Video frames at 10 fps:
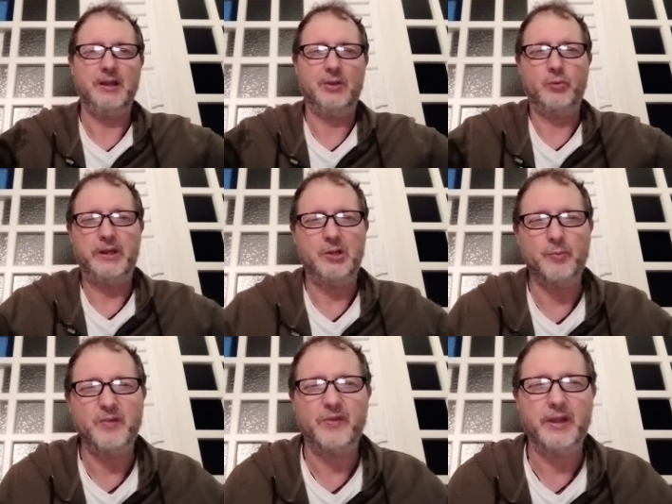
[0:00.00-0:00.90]
e qui io
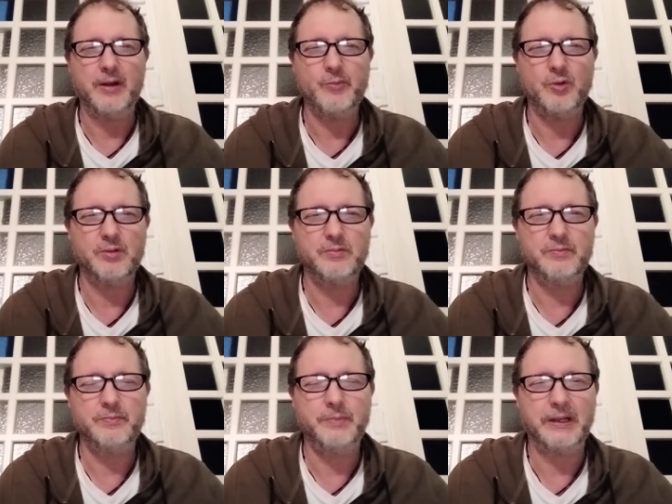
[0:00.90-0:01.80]
mi fermo
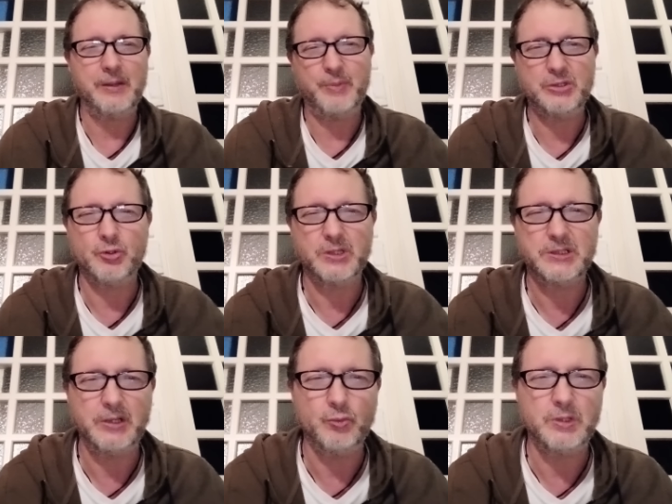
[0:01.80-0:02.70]
perché penso che
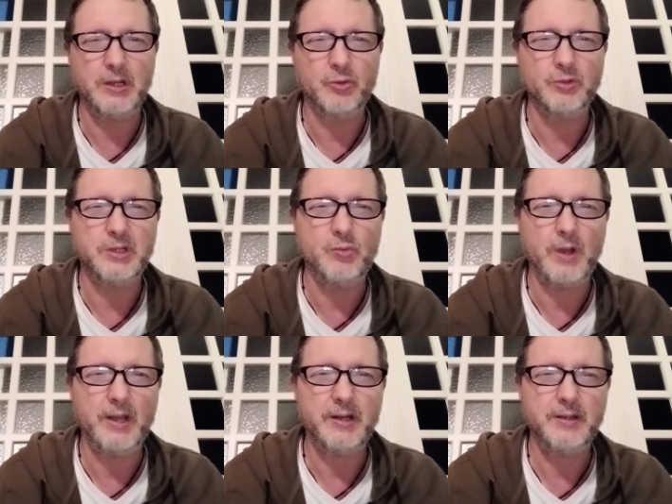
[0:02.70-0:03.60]
sia inutile
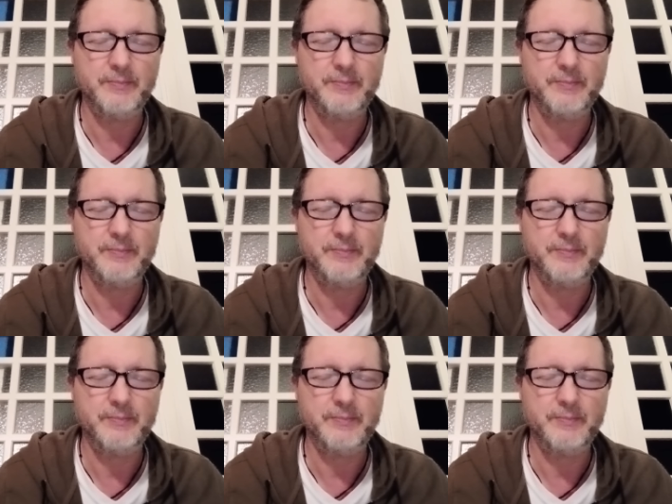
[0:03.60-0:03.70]
continuare.